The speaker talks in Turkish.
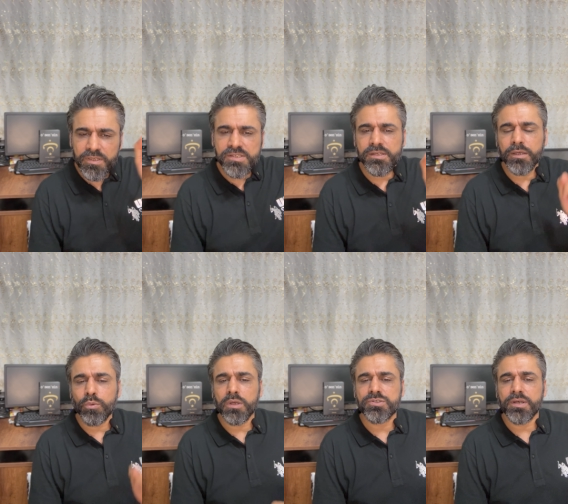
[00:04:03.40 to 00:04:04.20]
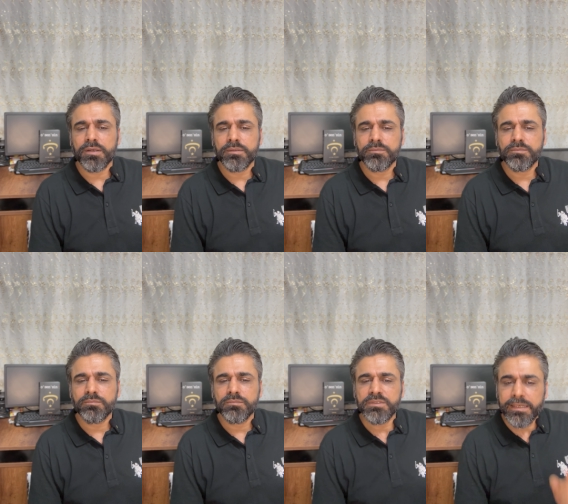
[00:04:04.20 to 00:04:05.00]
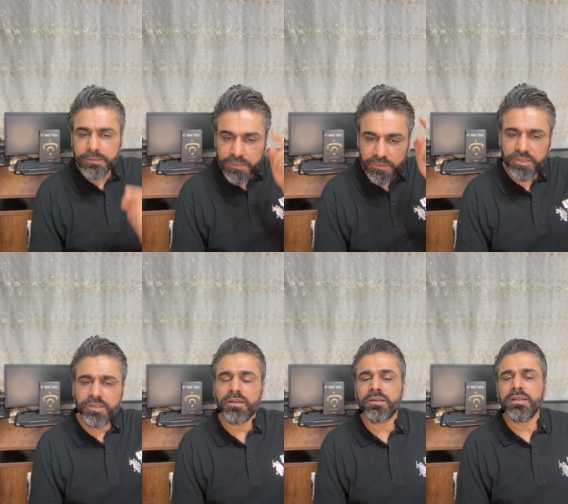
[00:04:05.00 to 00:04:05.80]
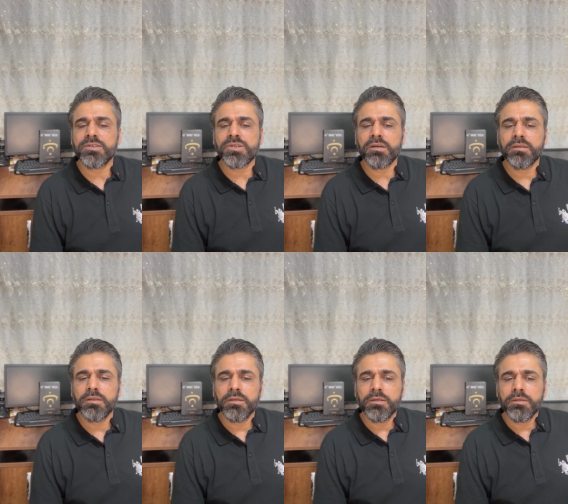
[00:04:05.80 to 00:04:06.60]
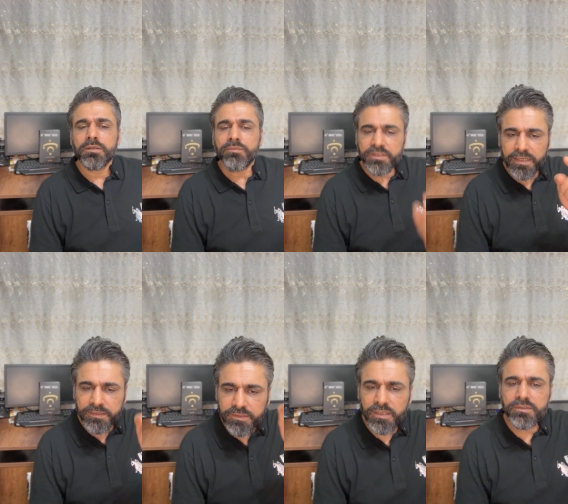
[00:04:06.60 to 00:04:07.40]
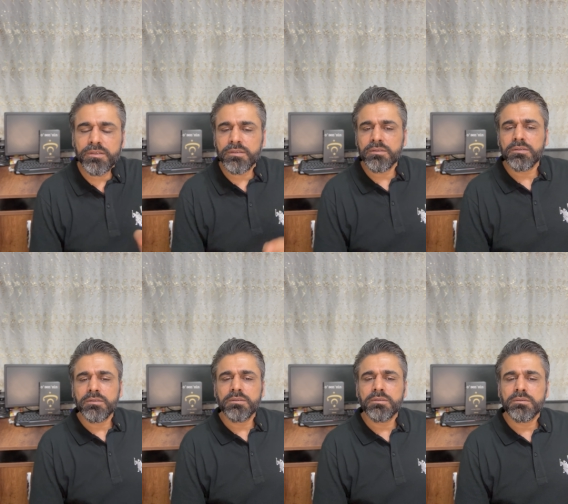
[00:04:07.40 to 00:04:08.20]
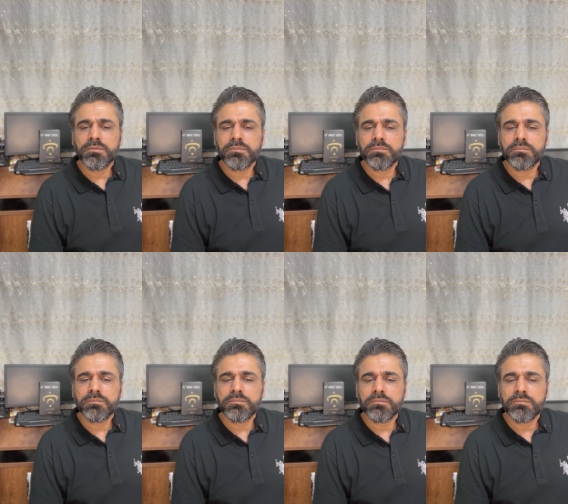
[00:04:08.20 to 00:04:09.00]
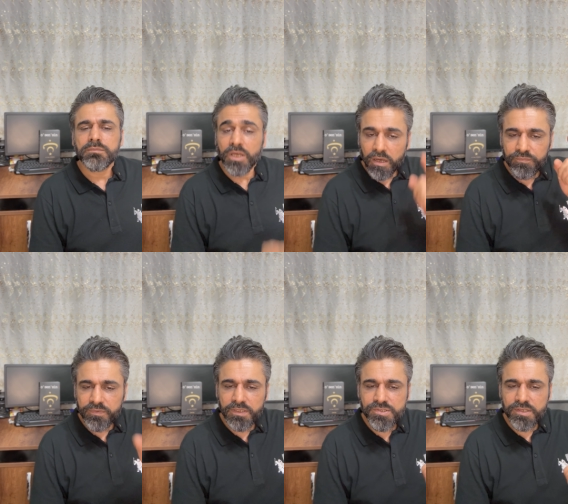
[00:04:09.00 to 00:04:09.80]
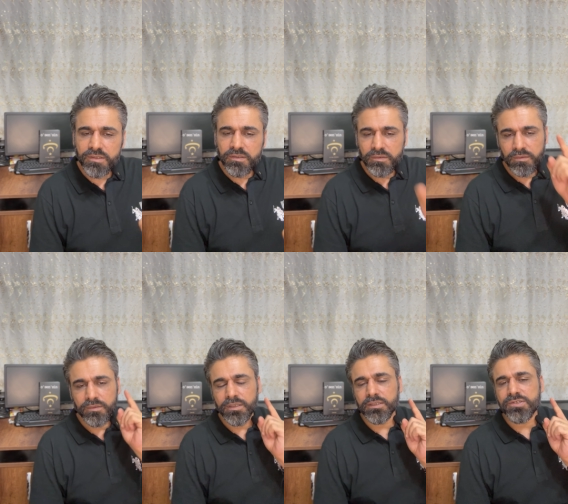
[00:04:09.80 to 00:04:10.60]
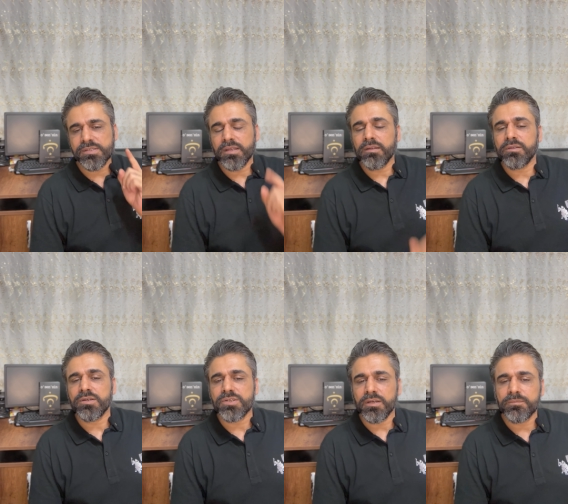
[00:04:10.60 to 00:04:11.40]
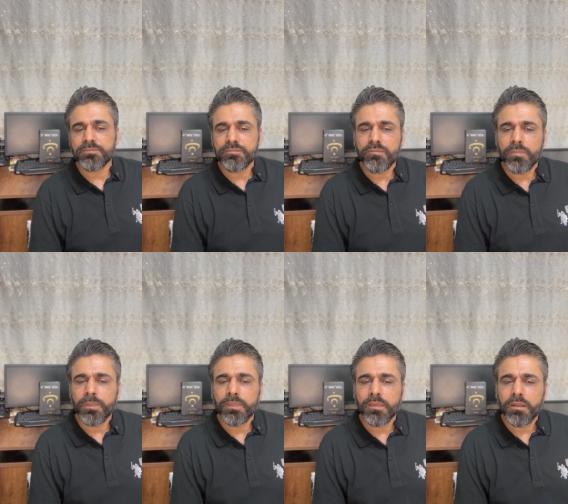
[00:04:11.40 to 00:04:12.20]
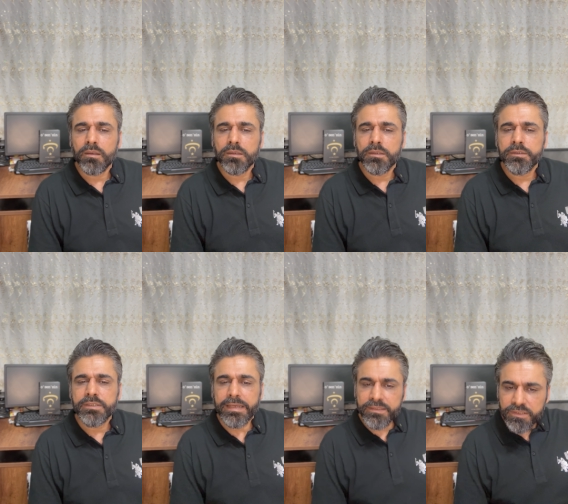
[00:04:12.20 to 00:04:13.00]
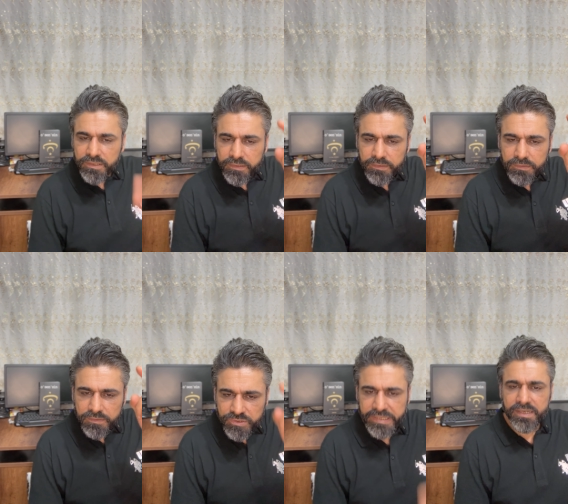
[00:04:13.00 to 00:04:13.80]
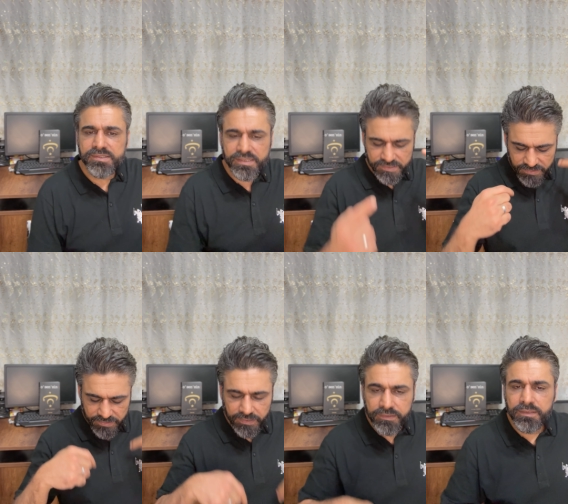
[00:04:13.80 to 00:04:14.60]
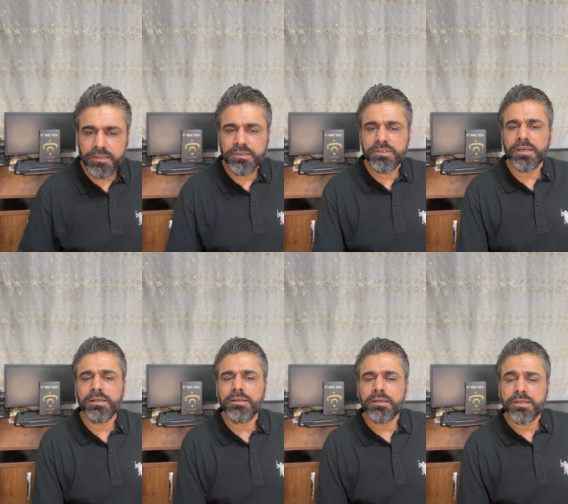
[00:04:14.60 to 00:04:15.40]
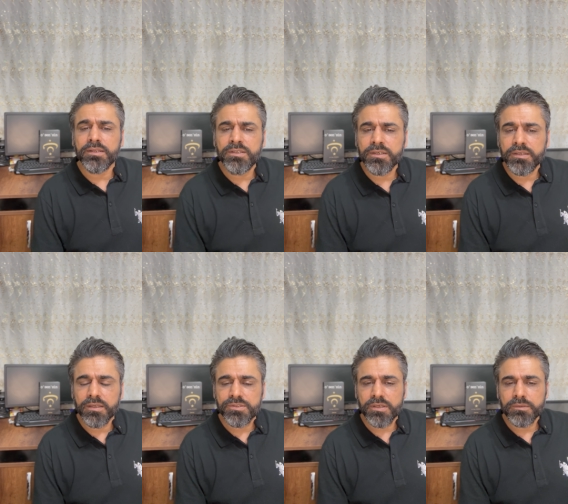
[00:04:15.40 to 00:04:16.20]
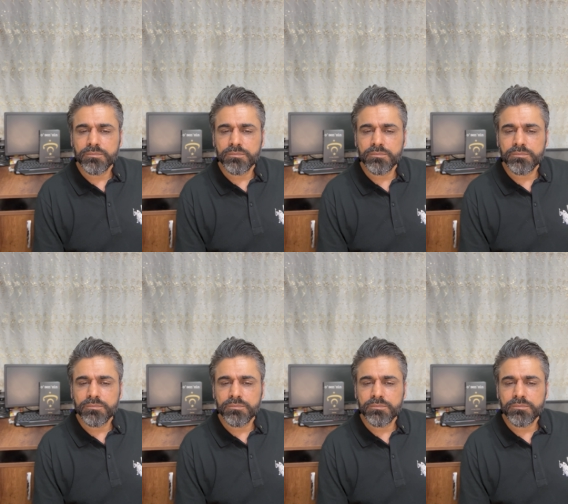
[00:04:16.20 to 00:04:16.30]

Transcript: izleyen olacak. Kendi kendini yargılayacak ve kendi kendini ya affedecek ya da cezalandıracak. Kendi cenazesini kendi iki eliyle kendi yıkayacak.